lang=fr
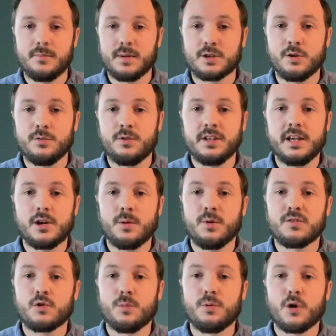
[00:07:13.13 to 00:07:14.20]
Maintenant, vous voyez comment
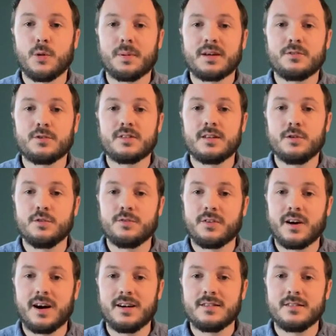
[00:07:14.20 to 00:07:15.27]
est-ce qu'on peut représenter une
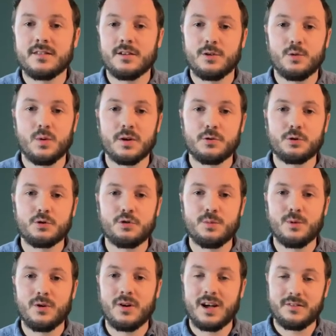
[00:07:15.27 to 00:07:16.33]
phrase ou un
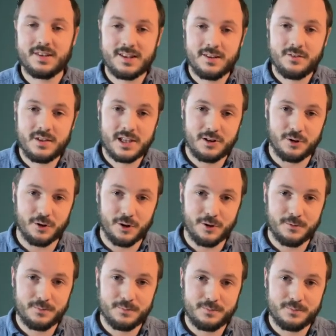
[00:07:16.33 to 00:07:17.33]
document avec des vecteurs.